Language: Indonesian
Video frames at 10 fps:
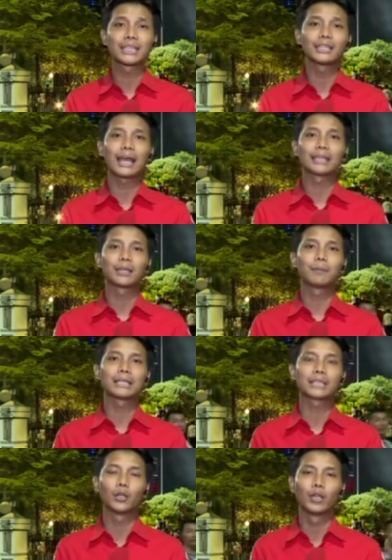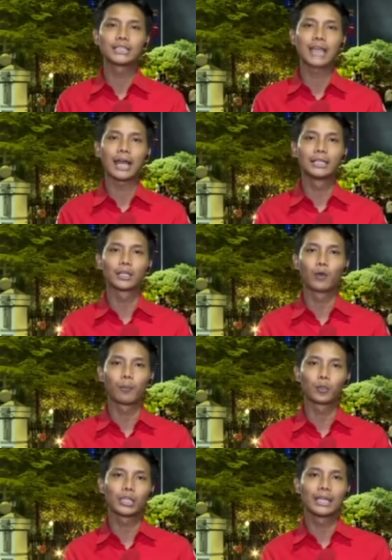kita, timnas Indonesia Under
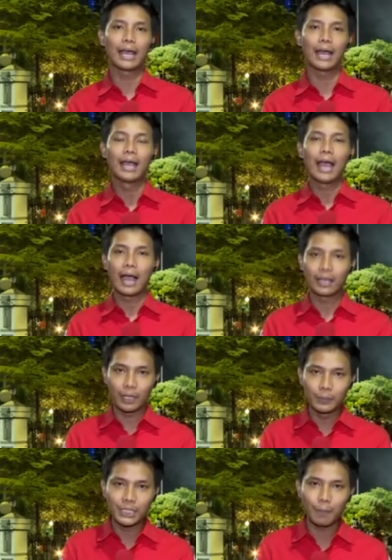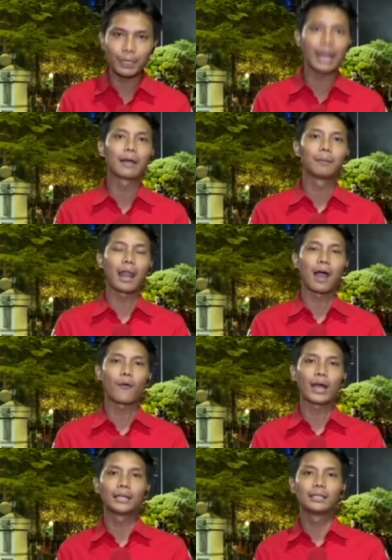23 agar bisa menang
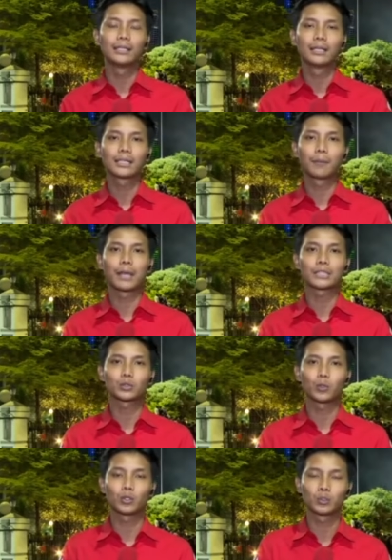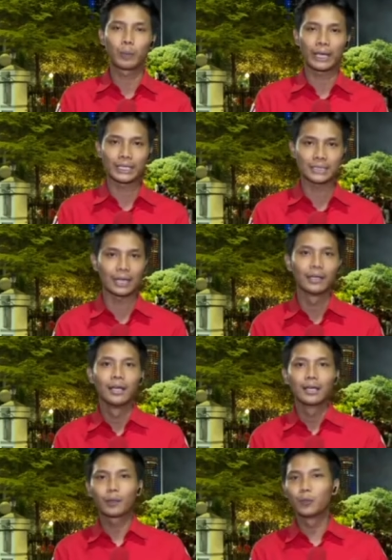melawan timnas Uzbekistan.
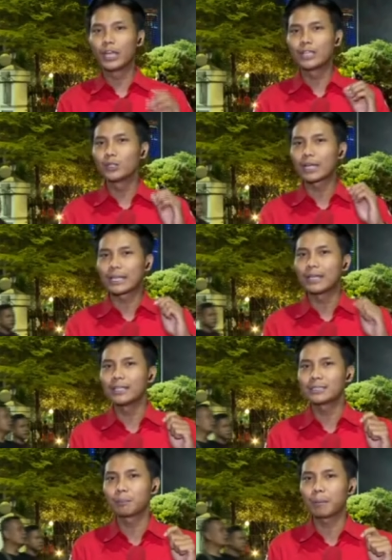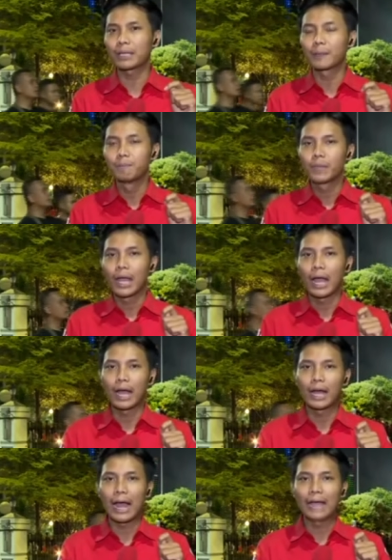Kemudian juga tadi sempat
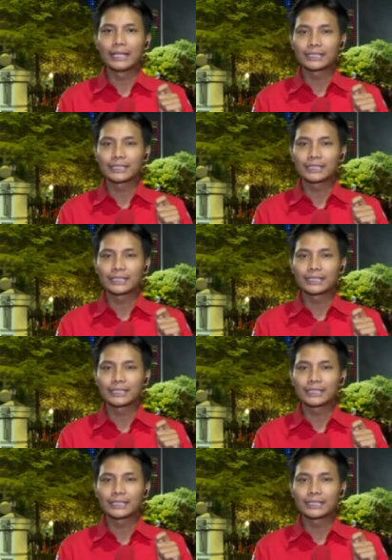uh, ada